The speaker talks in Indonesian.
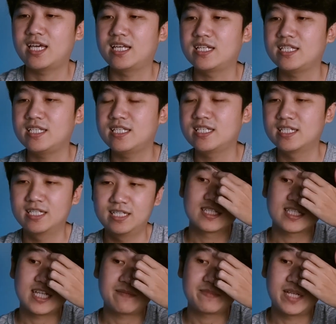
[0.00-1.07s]
dari
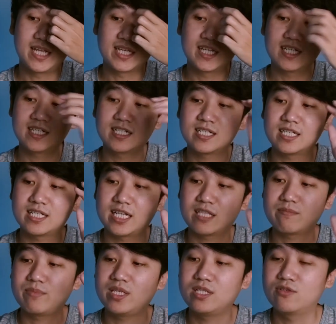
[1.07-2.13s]
Snapdragon
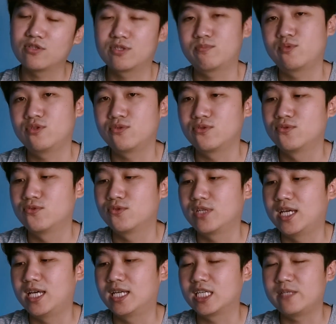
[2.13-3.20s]
Redmi Note 10.
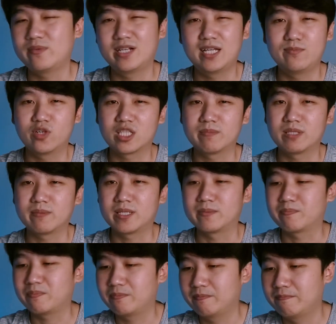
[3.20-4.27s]
Nah, gimana buat
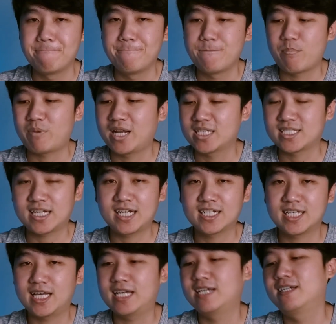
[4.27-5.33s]
teman-teman?
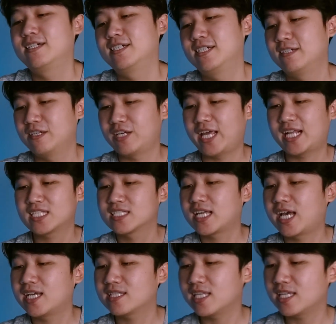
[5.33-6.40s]
Penasaran nggak?
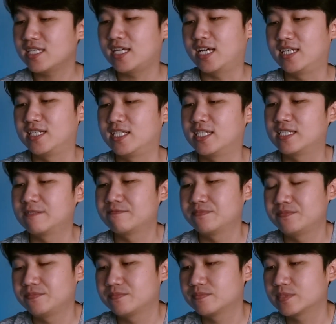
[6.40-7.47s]
Exciting nggak ini?
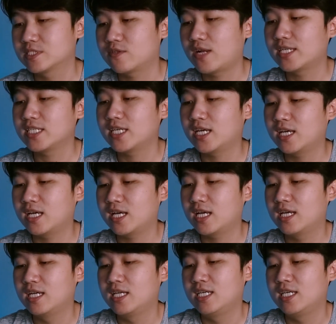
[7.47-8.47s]
Soalnya